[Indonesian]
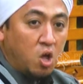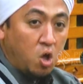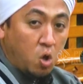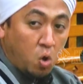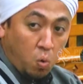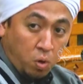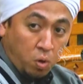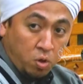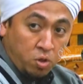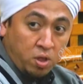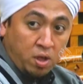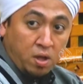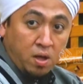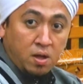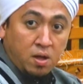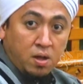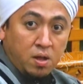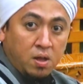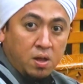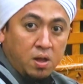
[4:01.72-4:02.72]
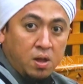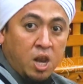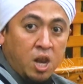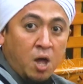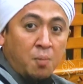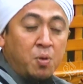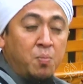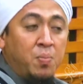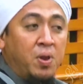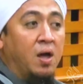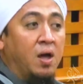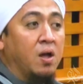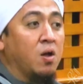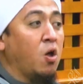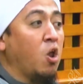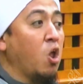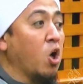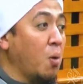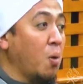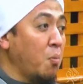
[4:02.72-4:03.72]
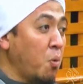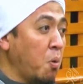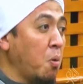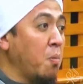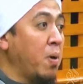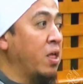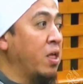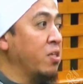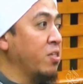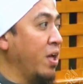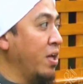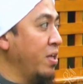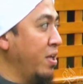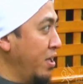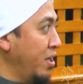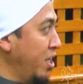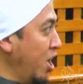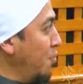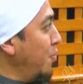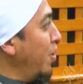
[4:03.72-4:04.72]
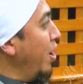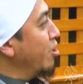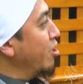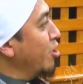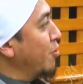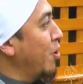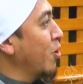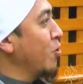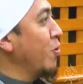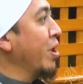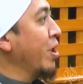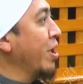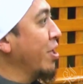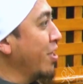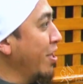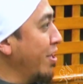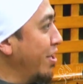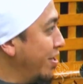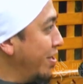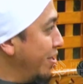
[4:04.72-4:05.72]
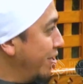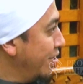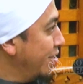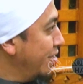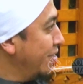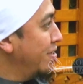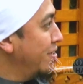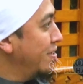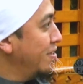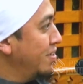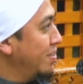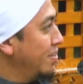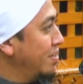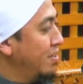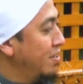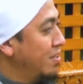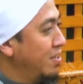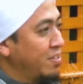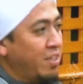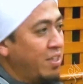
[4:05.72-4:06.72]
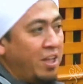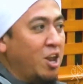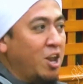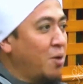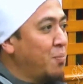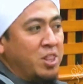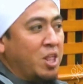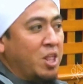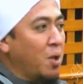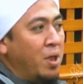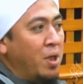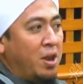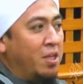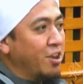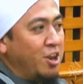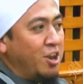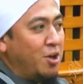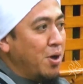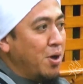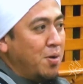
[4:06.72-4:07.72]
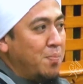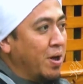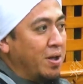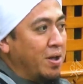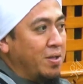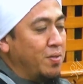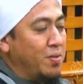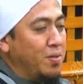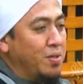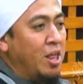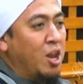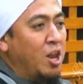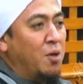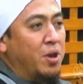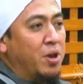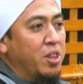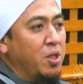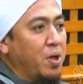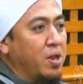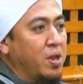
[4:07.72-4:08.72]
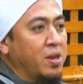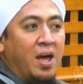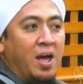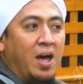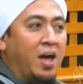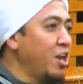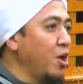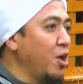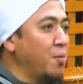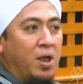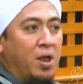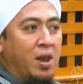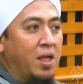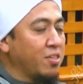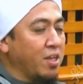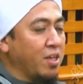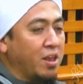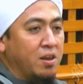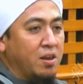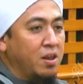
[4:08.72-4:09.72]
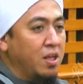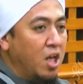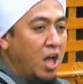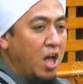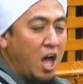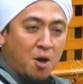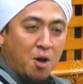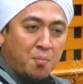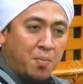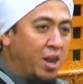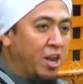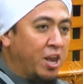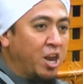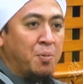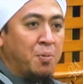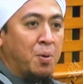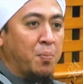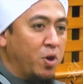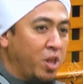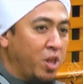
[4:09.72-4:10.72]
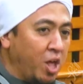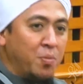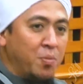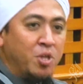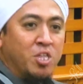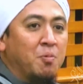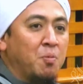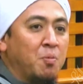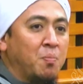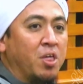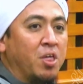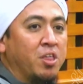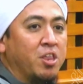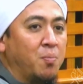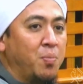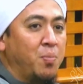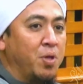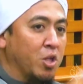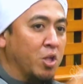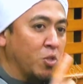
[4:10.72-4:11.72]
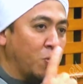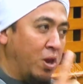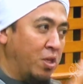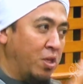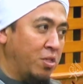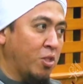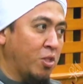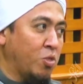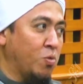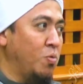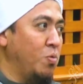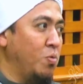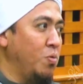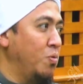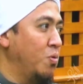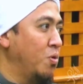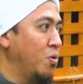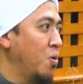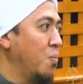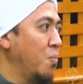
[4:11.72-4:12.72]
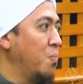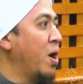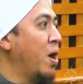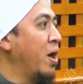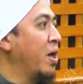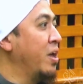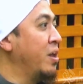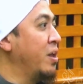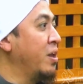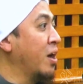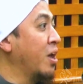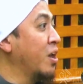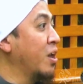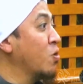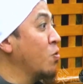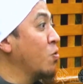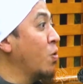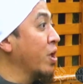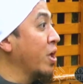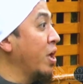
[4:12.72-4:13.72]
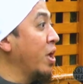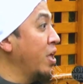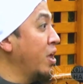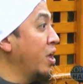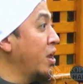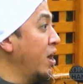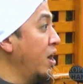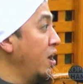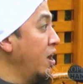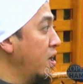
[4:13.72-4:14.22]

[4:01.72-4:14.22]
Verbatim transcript: Beres ya. Nabi bilang kalau kamu mau balas saya, yang baik sama keluarga saya. Saya tidak minta balasan apa-apa. Dalam artinya pada ada balasan amalan apapun yang bisa membalas Nabi kecuali satu, baik dengan keluarganya nah.